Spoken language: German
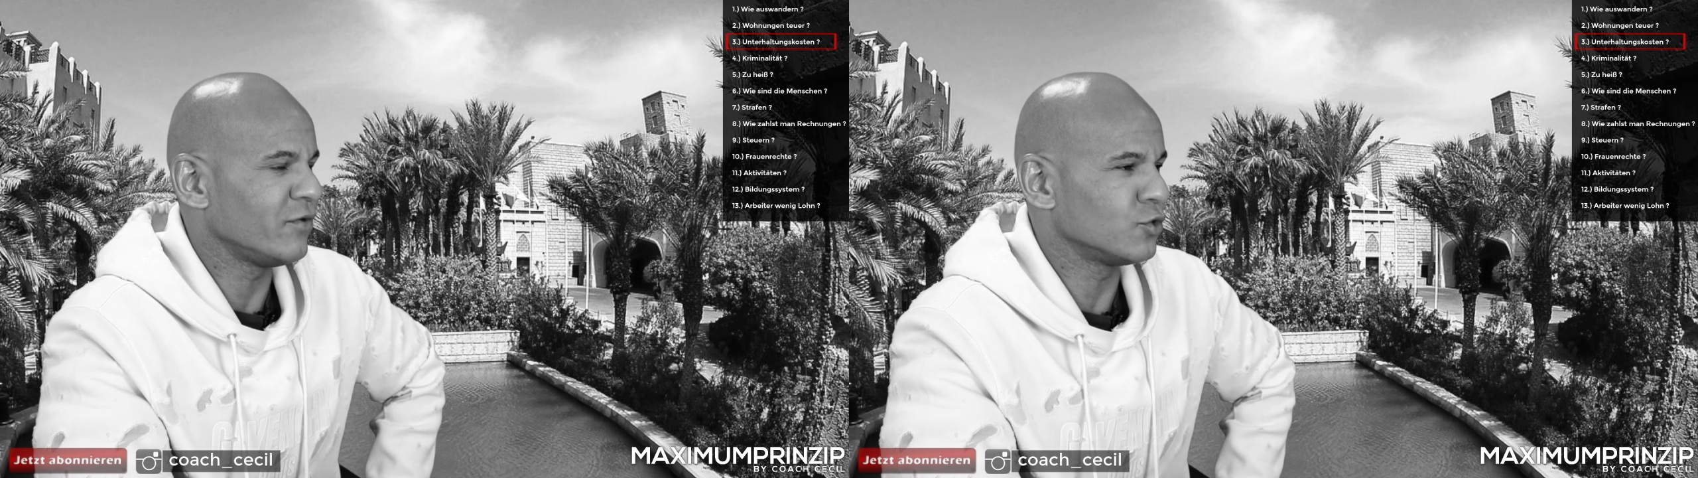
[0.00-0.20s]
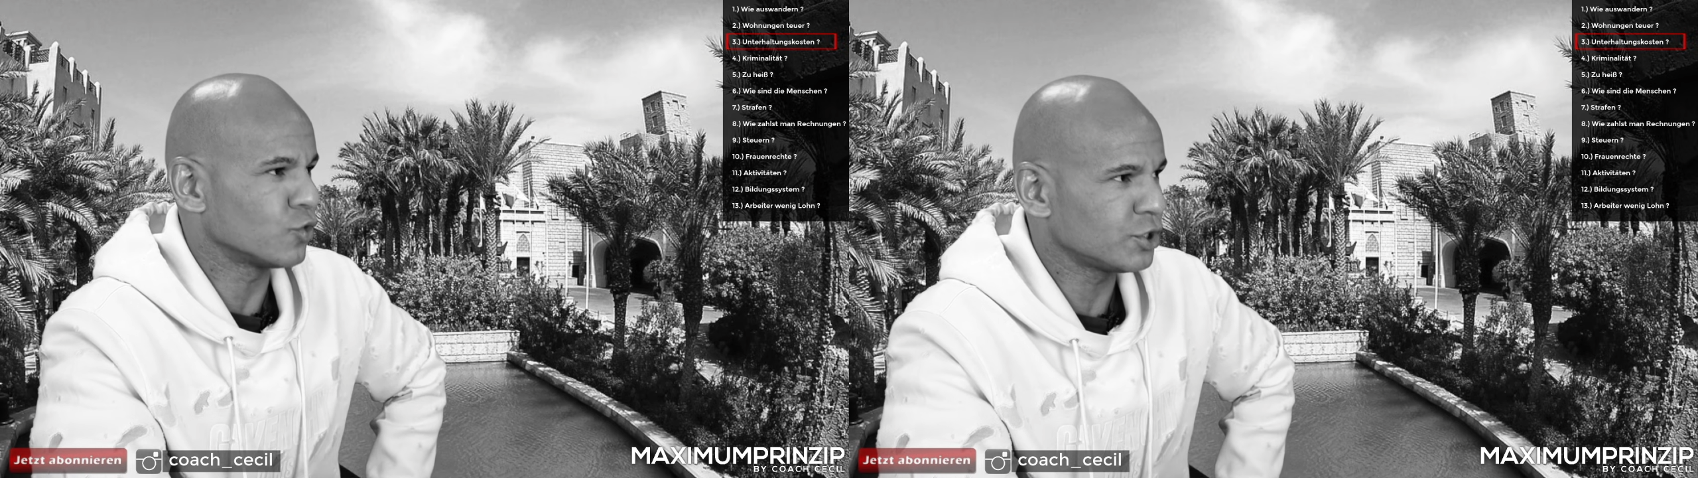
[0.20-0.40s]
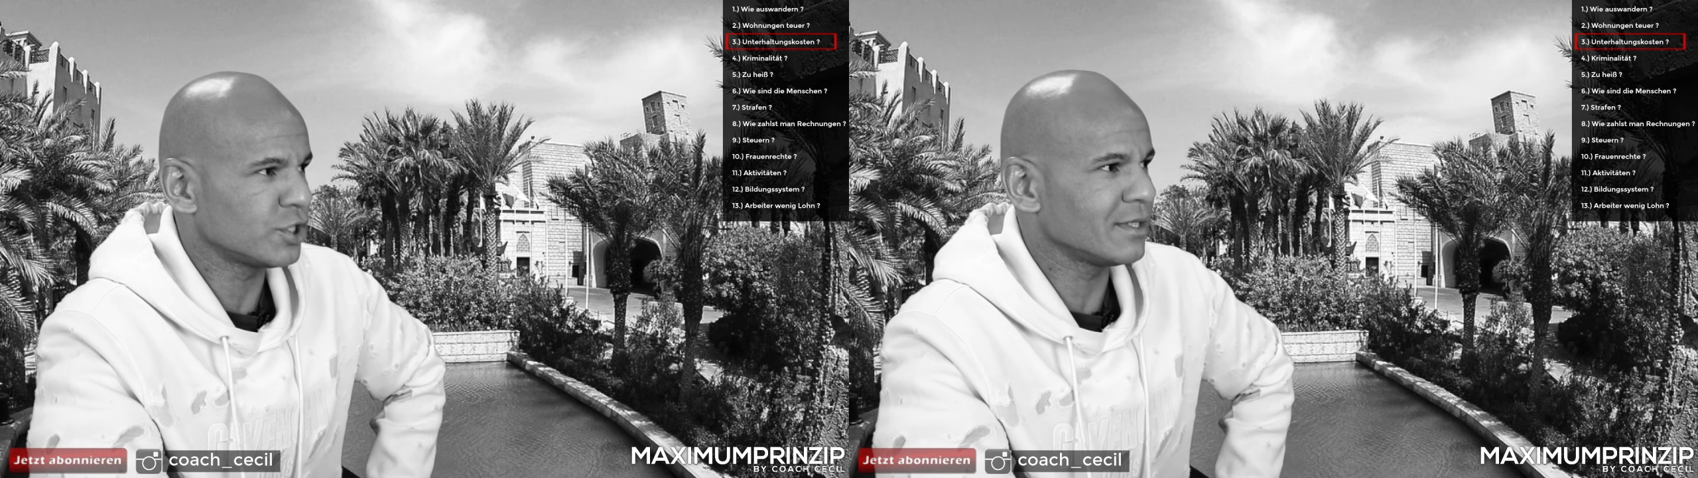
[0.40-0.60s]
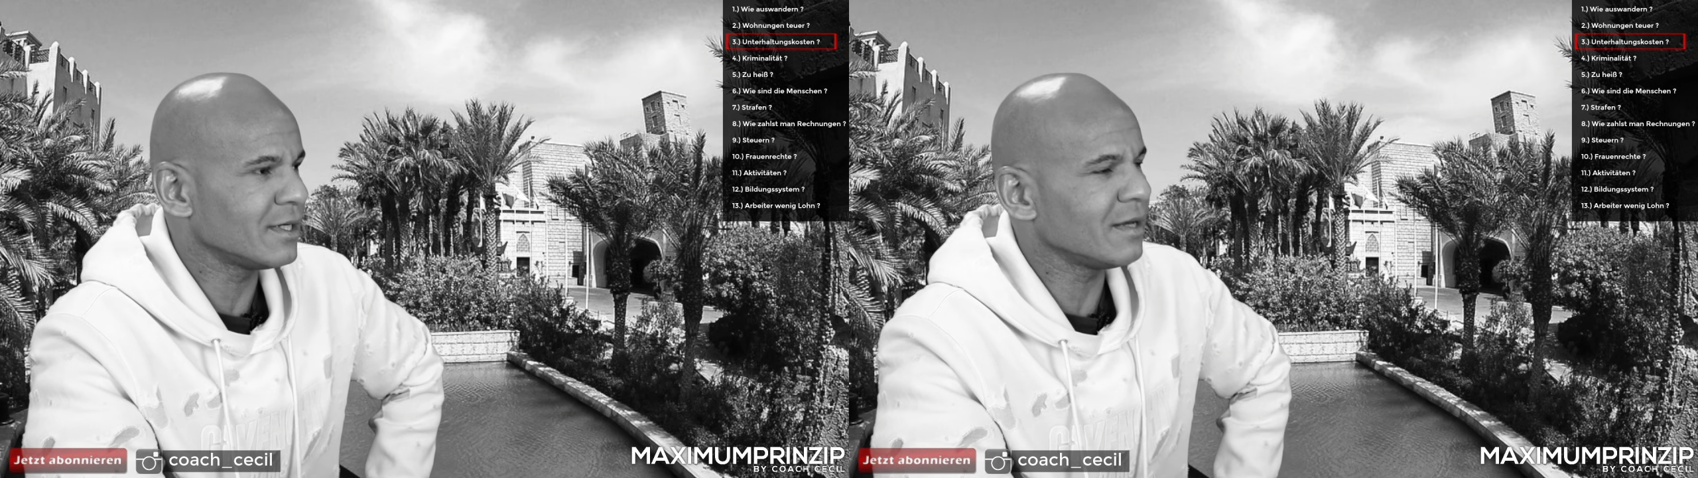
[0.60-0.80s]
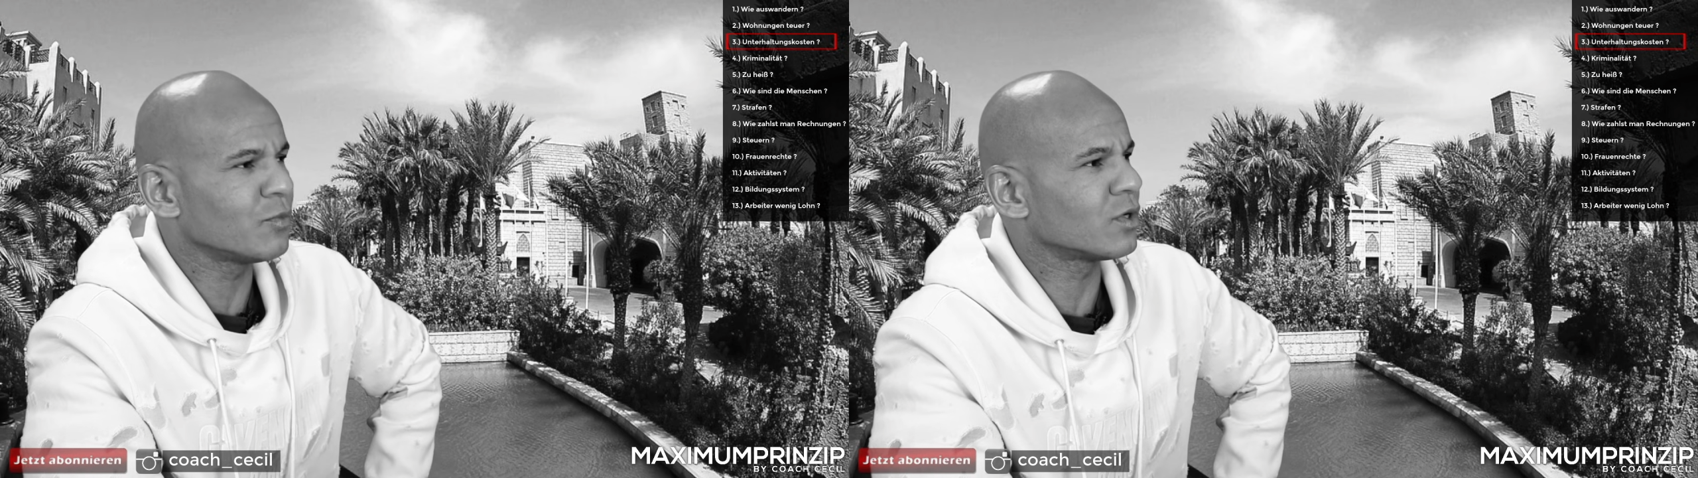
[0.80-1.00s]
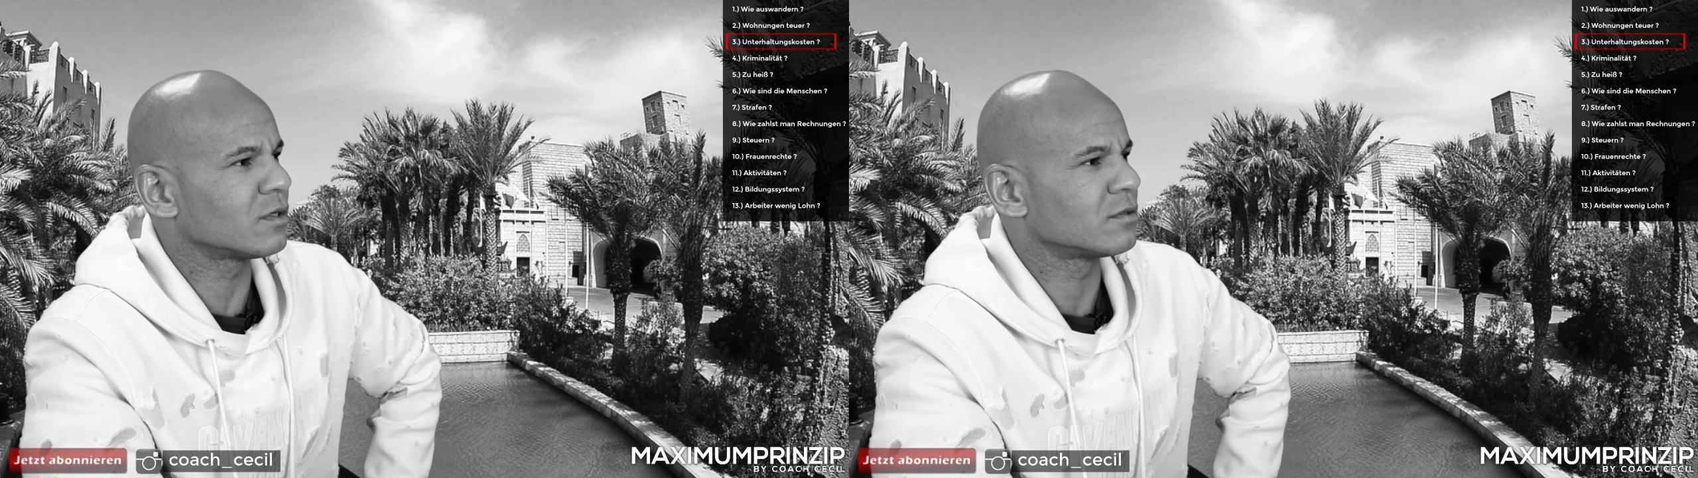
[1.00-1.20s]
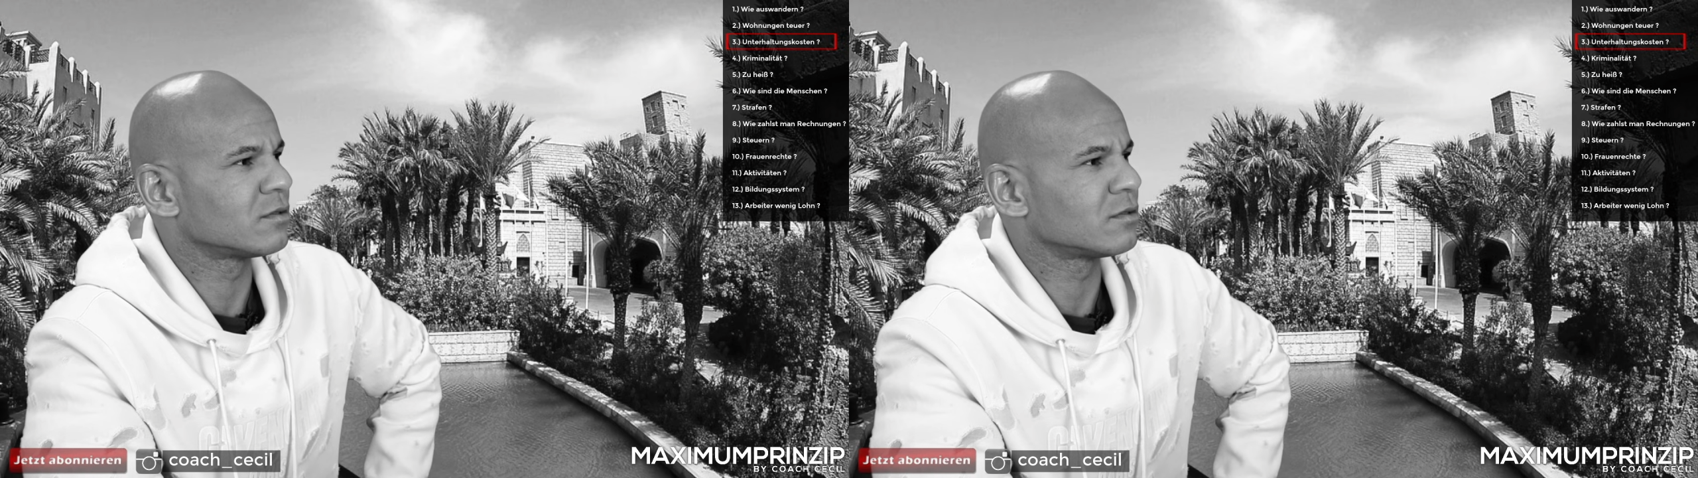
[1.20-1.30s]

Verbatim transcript: wie in Deutschland leben, oder?